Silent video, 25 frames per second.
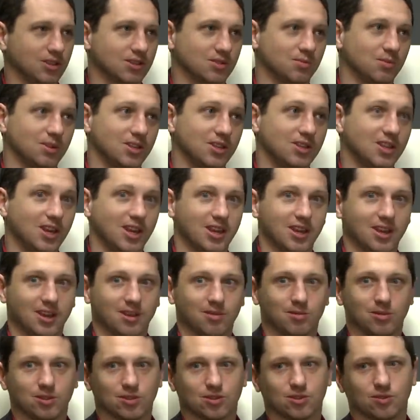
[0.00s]

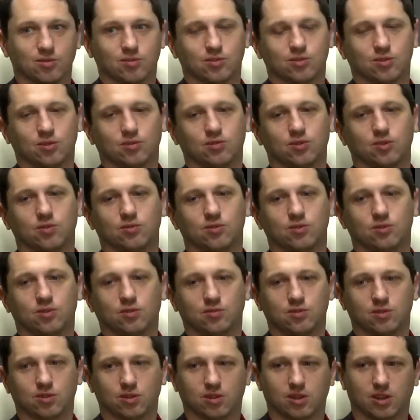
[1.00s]
изменениями, что
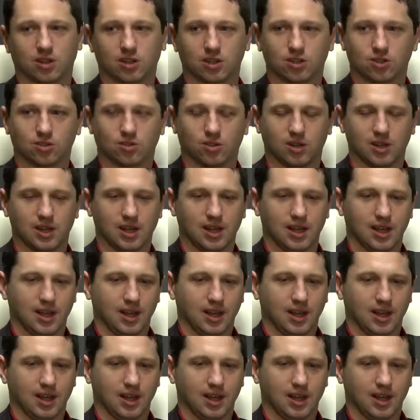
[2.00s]
все-все-все, все хорошо.